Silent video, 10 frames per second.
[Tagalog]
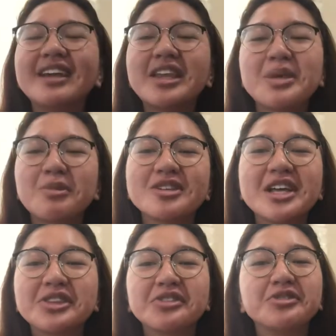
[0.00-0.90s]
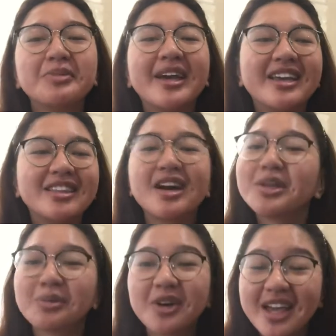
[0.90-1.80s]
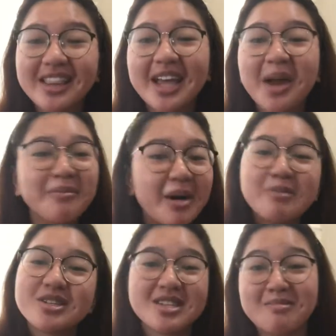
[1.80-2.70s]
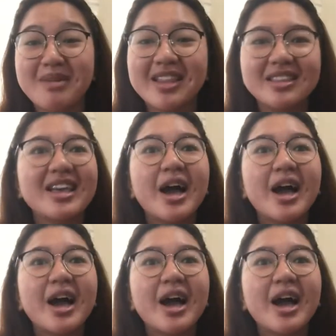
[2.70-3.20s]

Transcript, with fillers: 80% of my not working time, I'm just in bed.